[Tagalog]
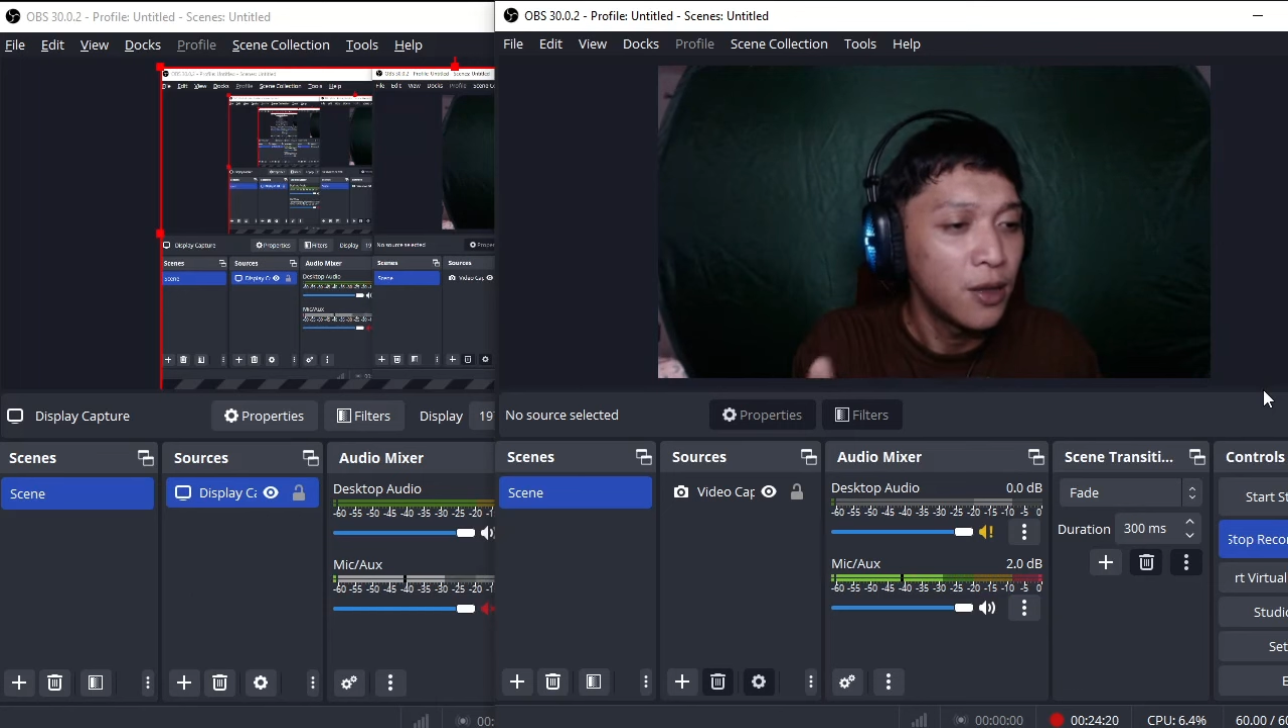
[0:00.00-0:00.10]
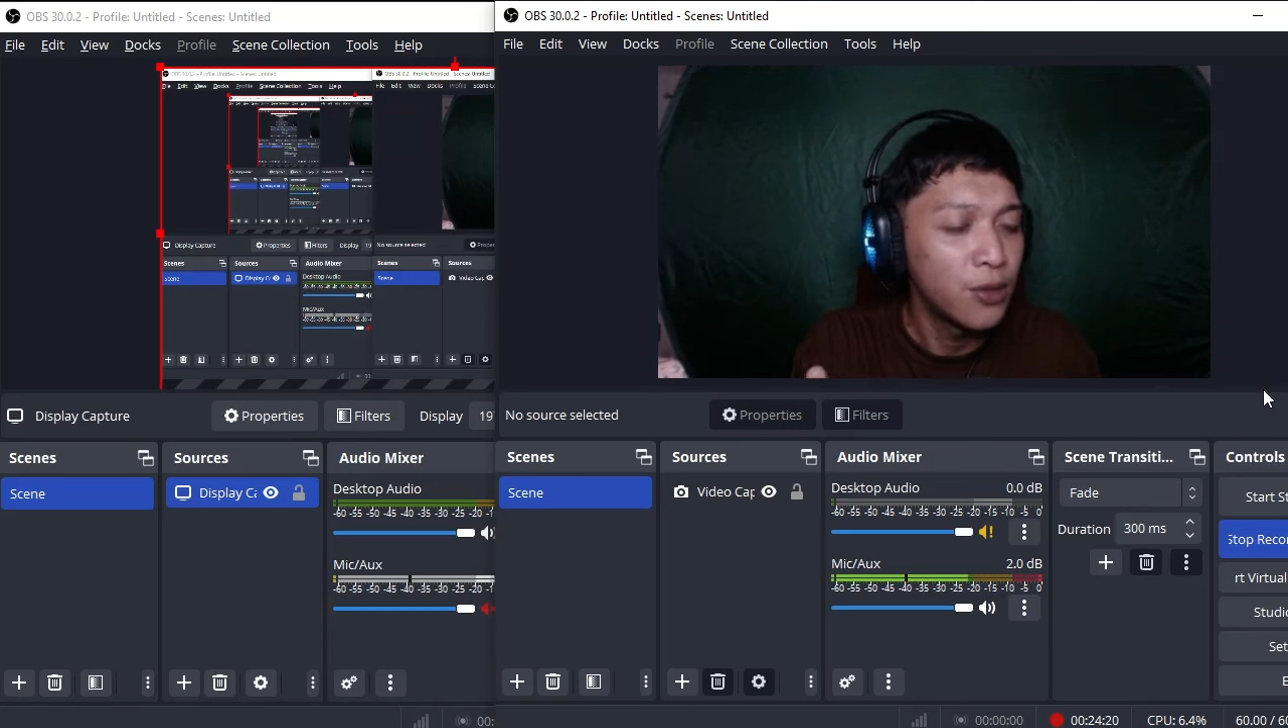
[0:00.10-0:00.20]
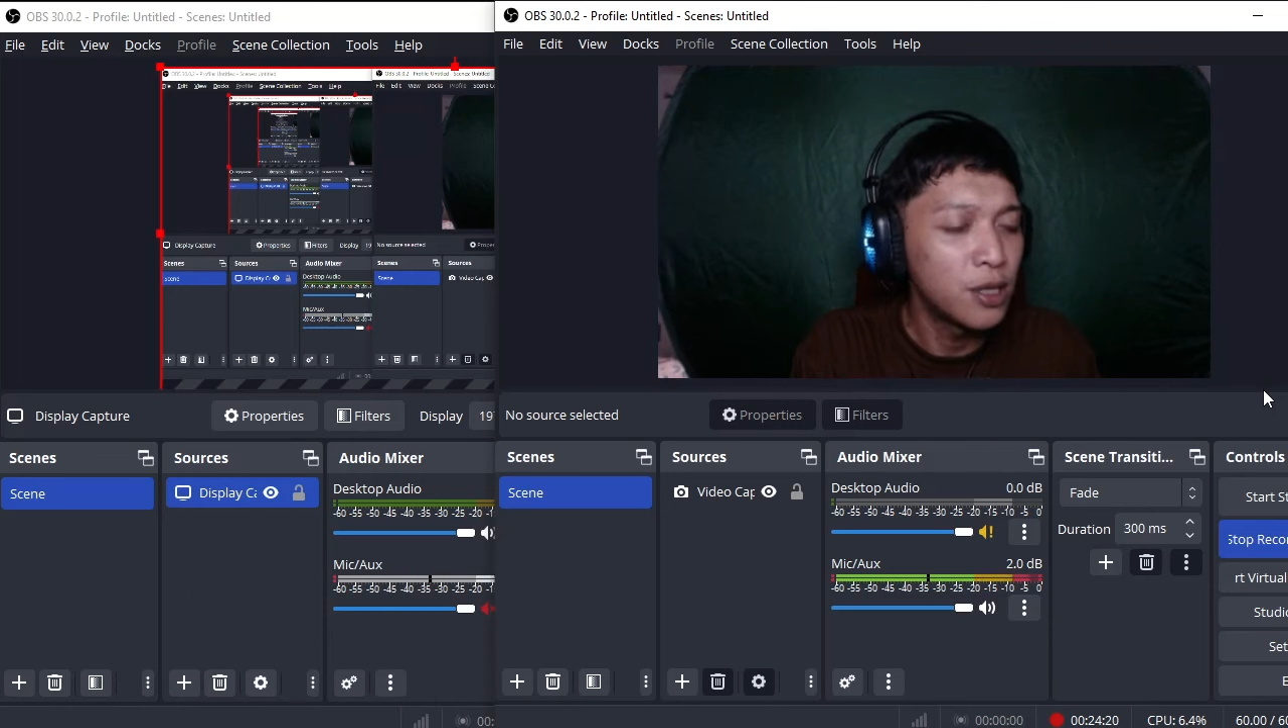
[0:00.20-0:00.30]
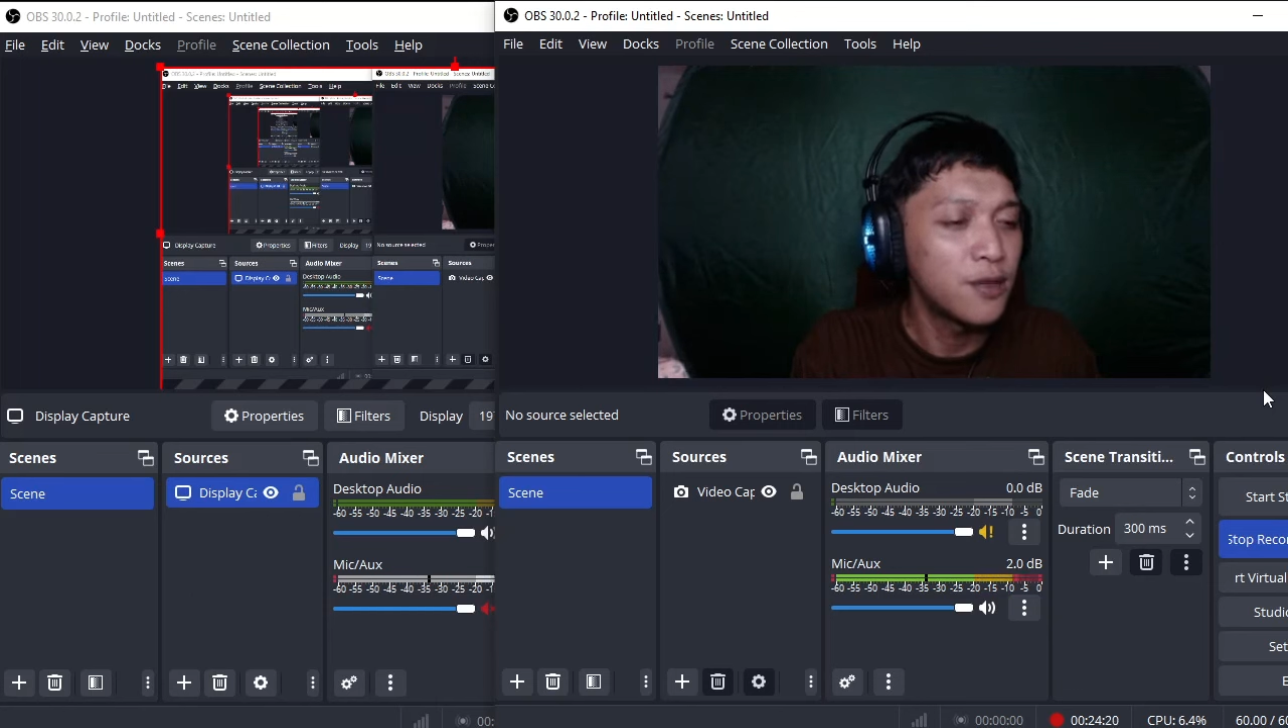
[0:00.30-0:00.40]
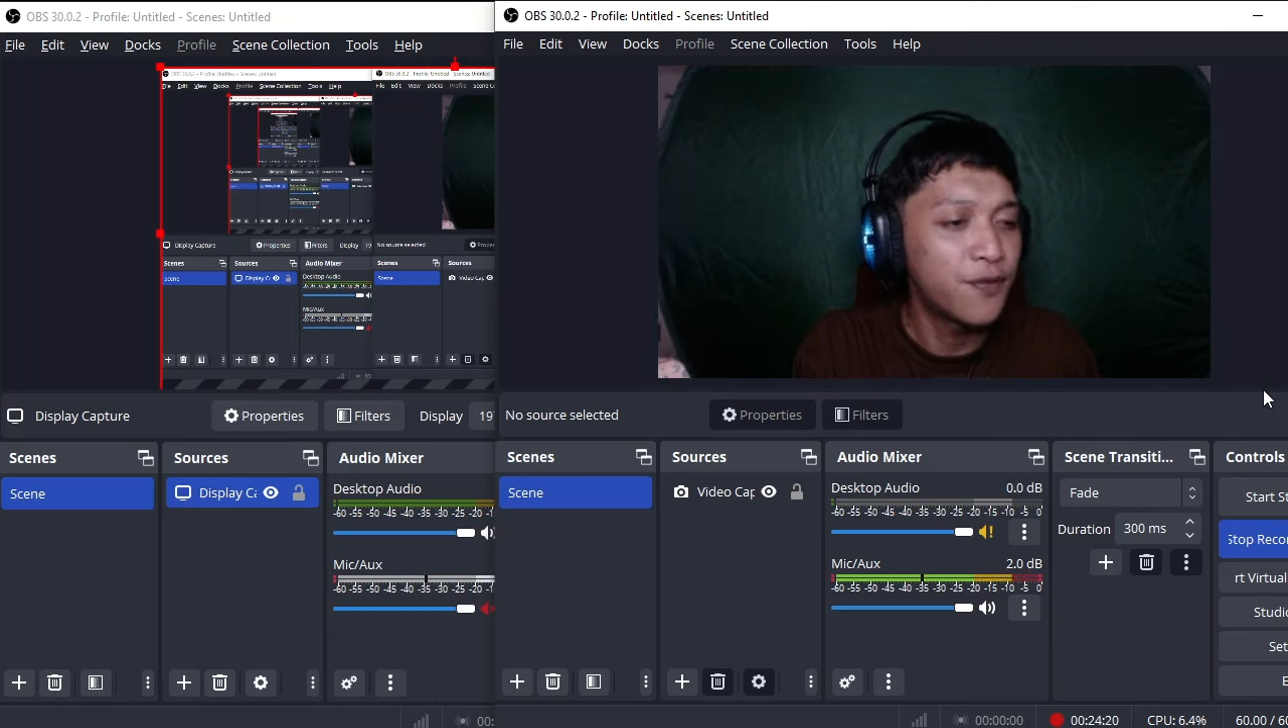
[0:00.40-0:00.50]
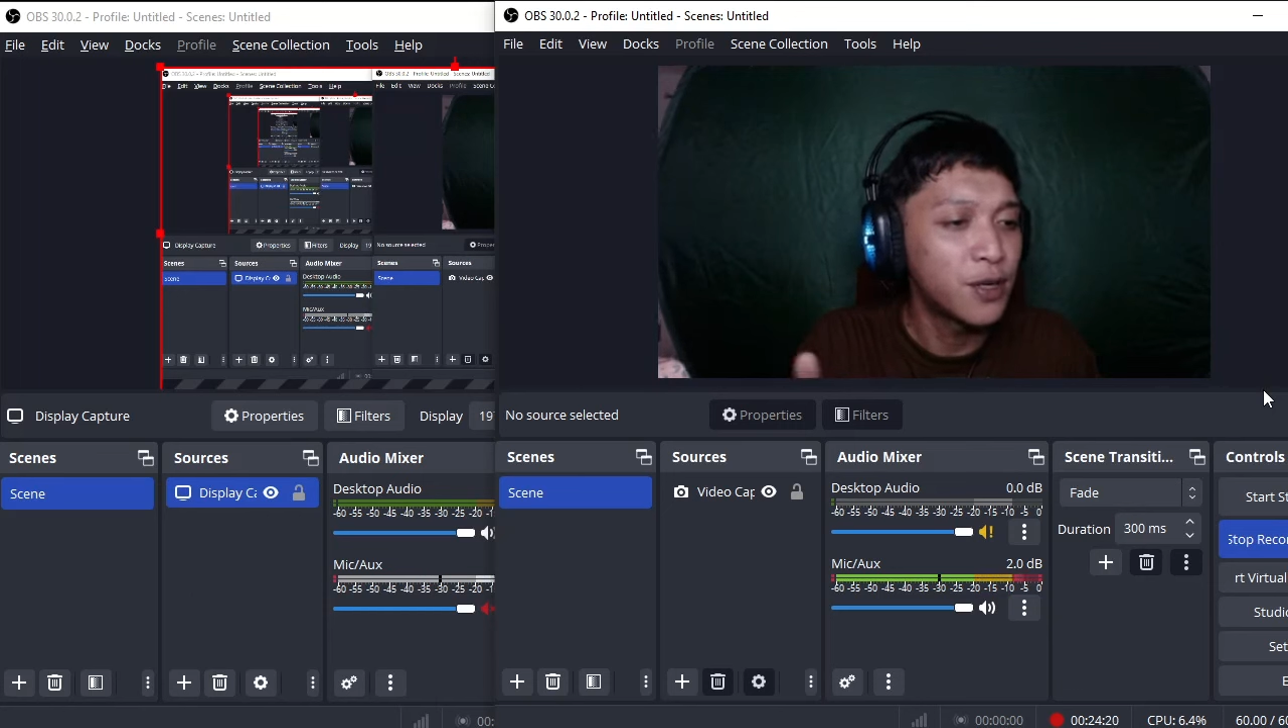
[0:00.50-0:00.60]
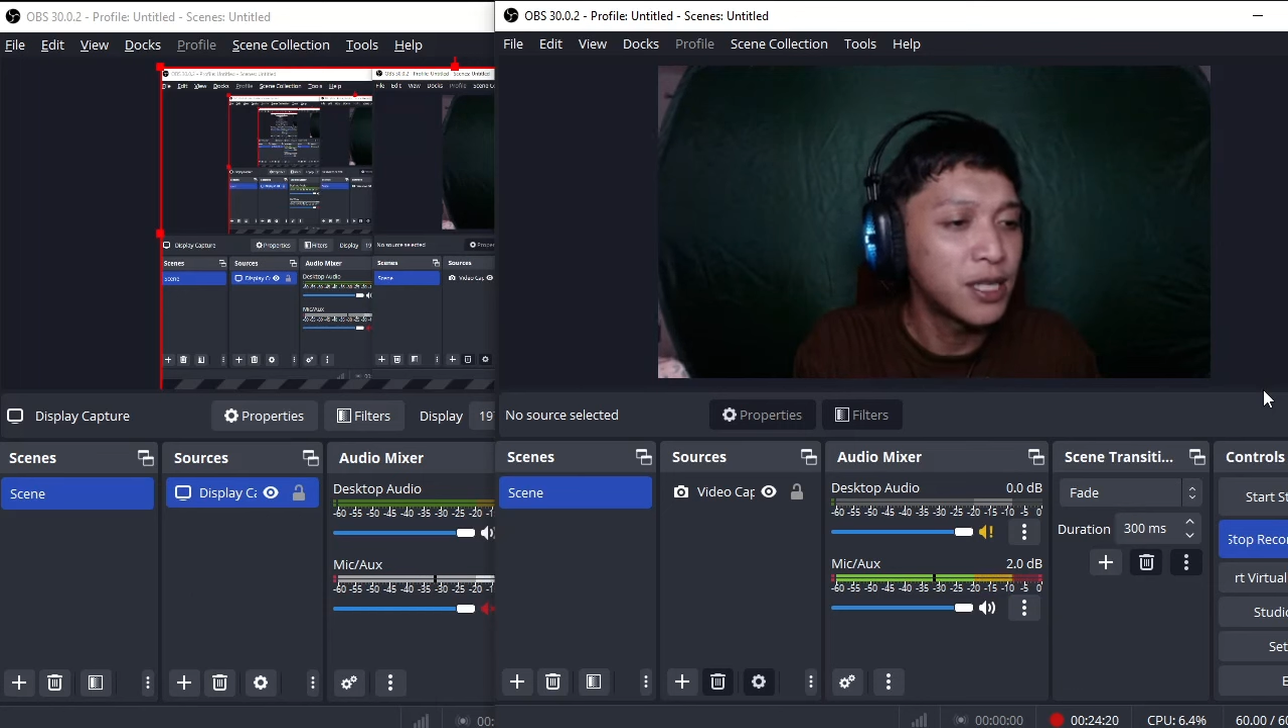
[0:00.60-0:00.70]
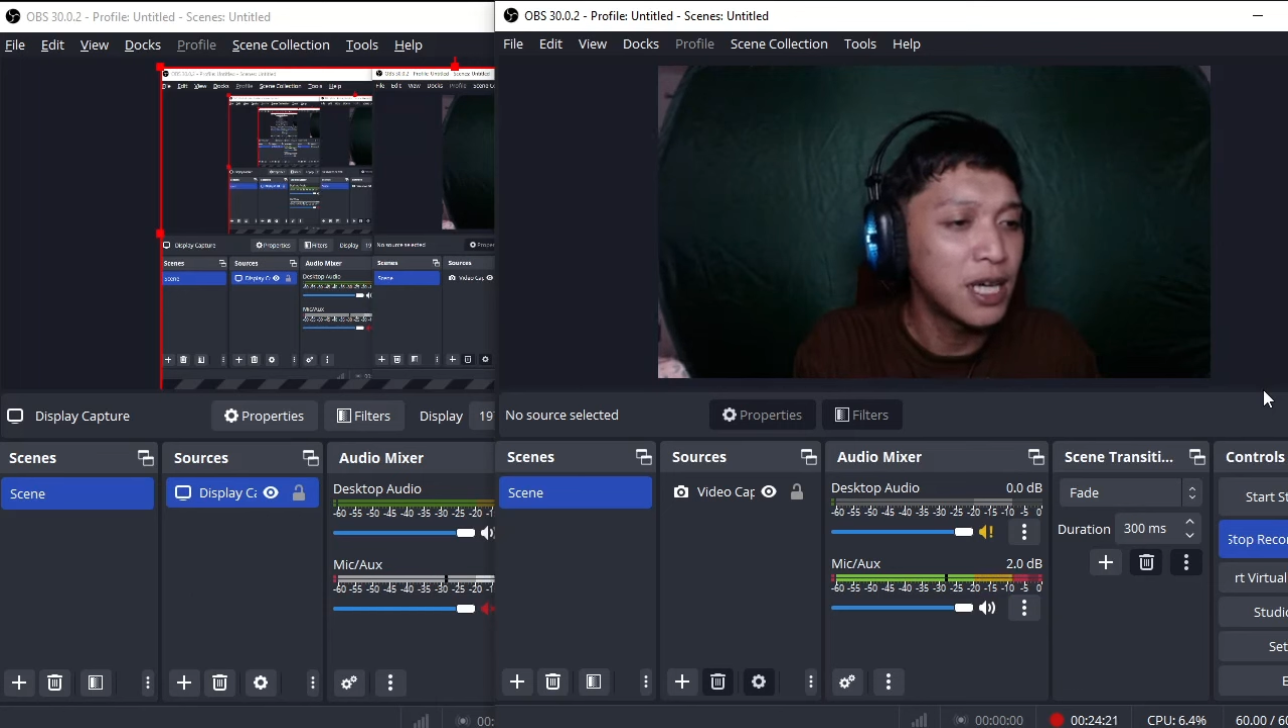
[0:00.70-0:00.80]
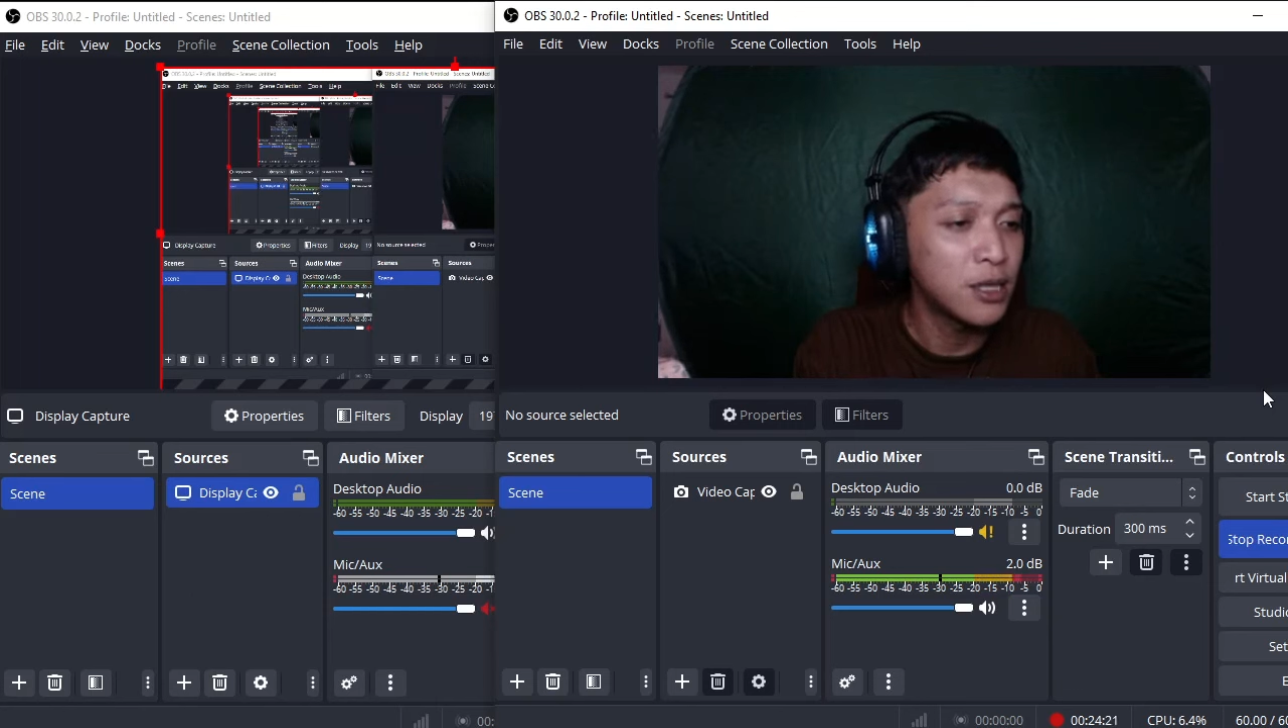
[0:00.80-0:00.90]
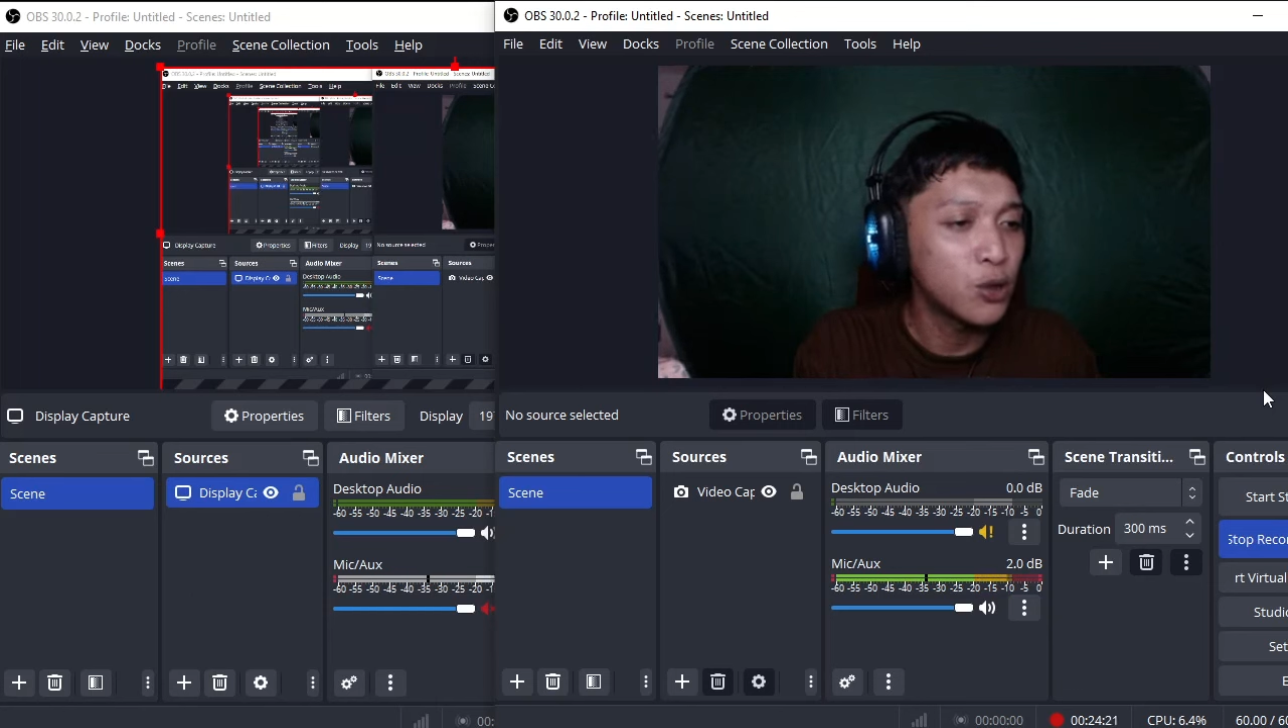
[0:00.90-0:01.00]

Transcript: Don't forget